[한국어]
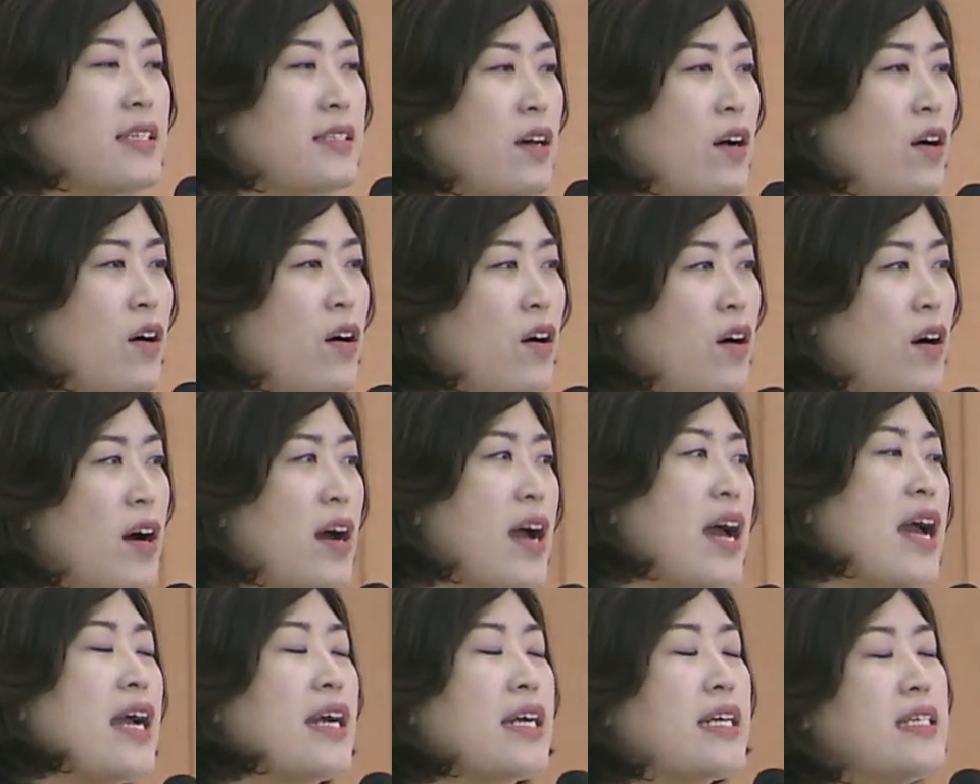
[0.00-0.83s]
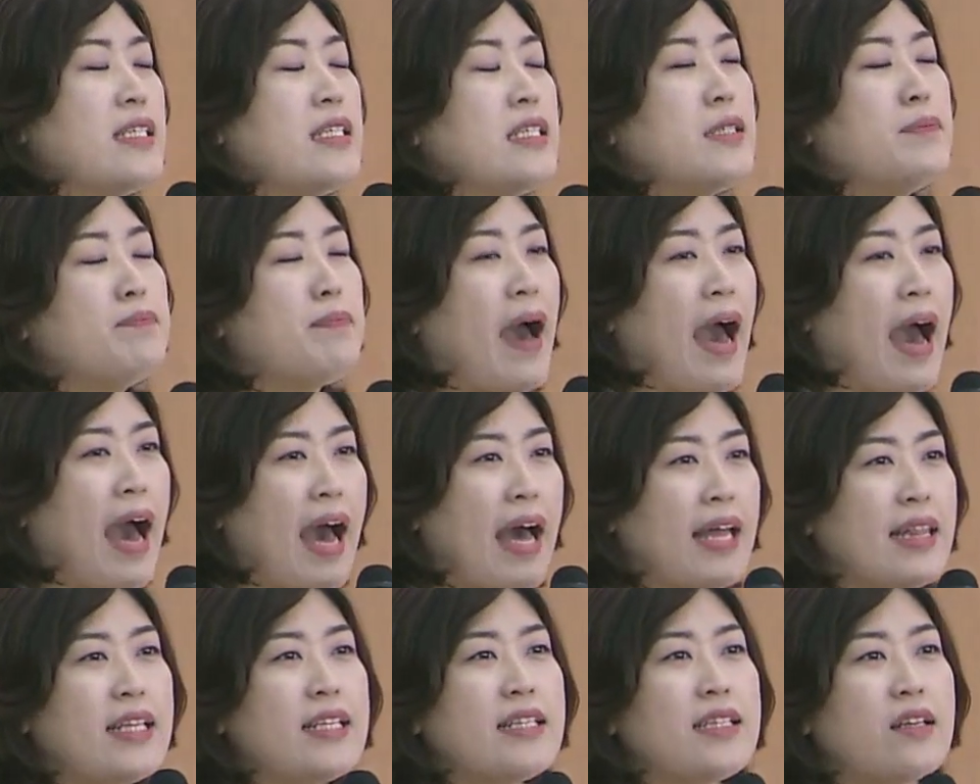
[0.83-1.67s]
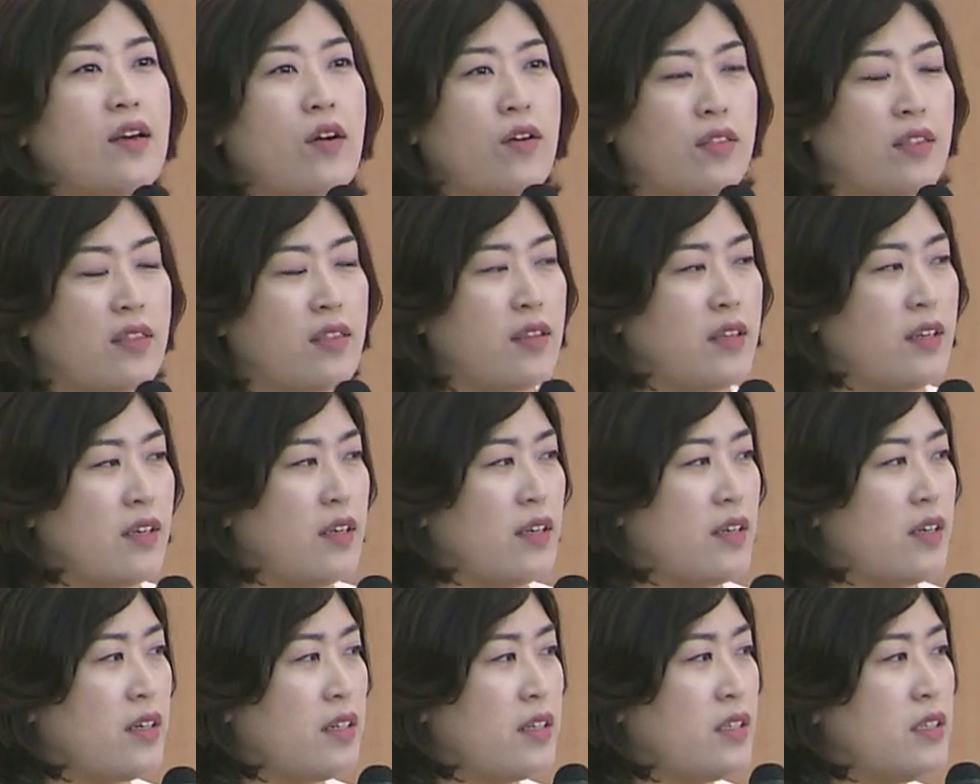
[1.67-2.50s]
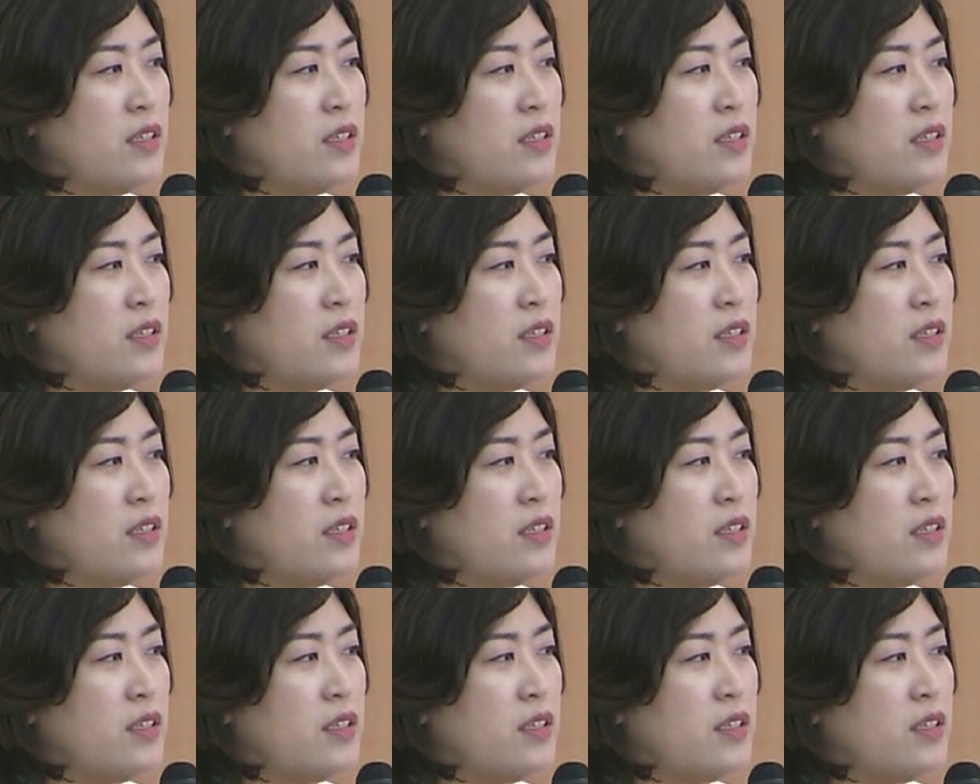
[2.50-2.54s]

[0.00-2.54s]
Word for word: 그래서 그 많은 것들,